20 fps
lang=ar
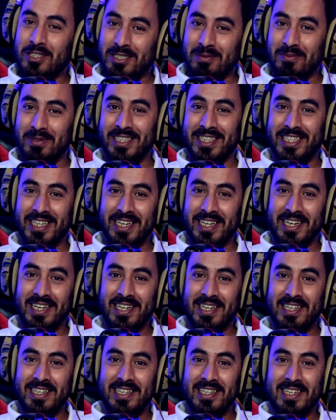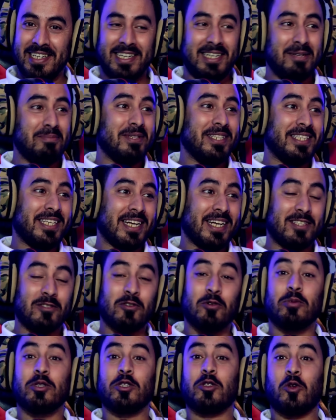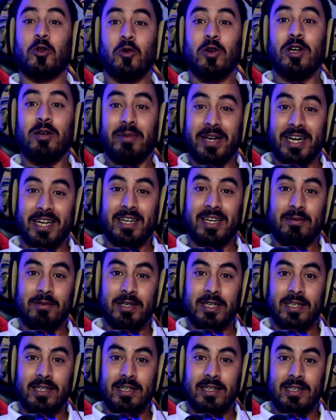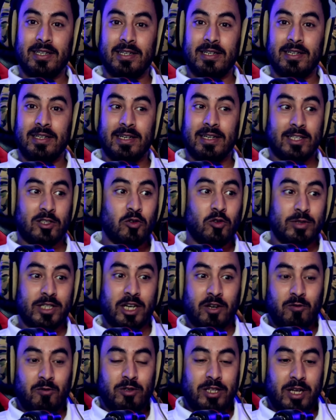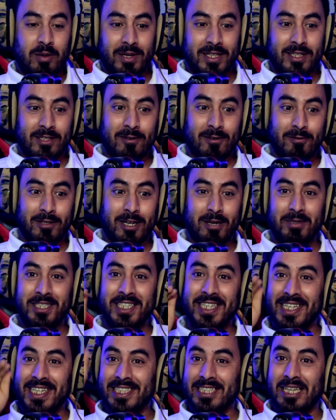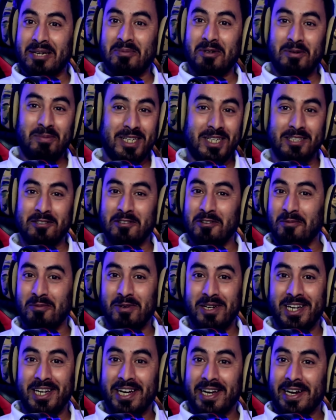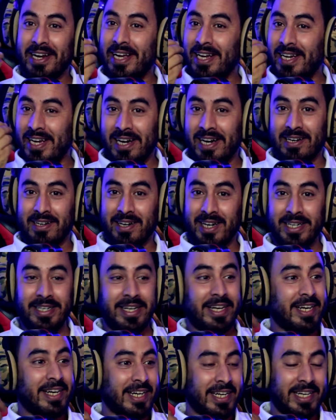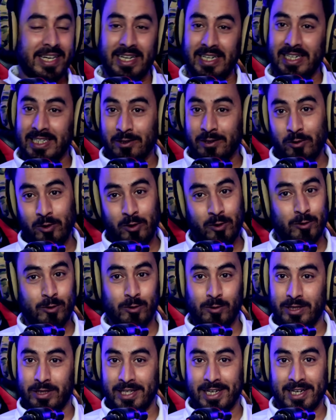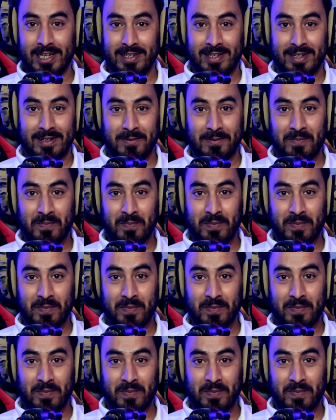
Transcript: التبندير اللي بندراتهم الدرون المغربي خصكم تعرفوا دابا الدرون راه ماشي كضربهم عندهم ولا راه لا حنا راه كنحضروا الحدود ديالنا